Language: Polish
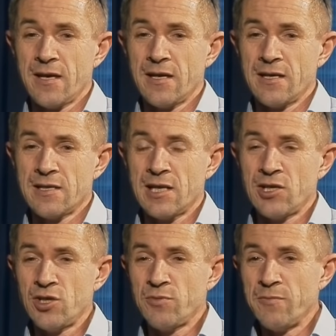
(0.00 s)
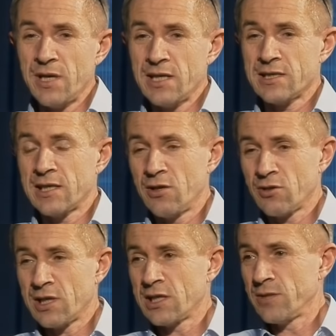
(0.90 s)
E, znaleźliśmy miejsce,
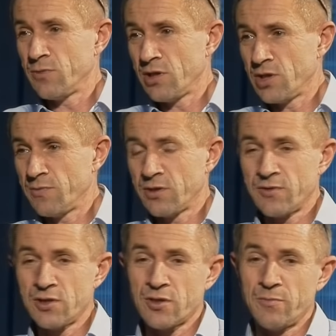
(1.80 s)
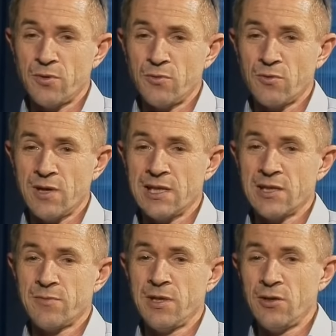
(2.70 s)
lokal, gdzie mogliśmy to wszystko
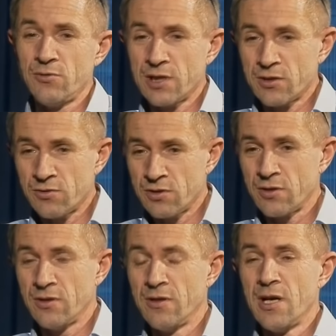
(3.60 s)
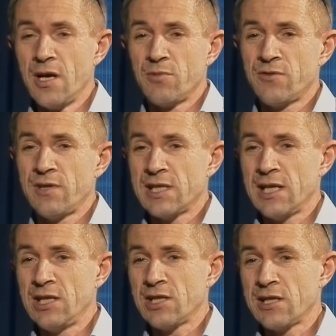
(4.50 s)
poukładać. Byli ludzie, którzy to
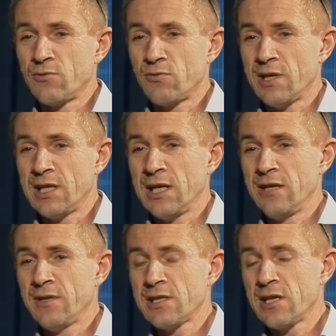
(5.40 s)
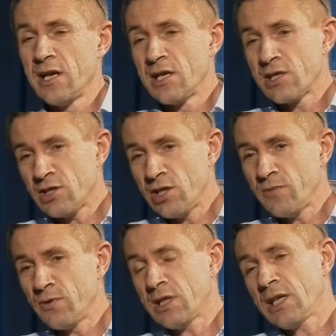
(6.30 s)
poświęcali czas, układali, więc
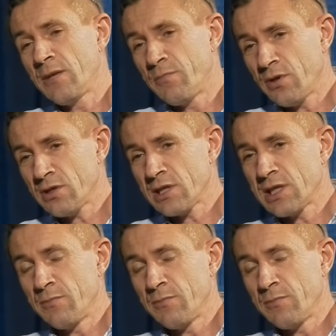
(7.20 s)
zaczęliśmy od takiej prostej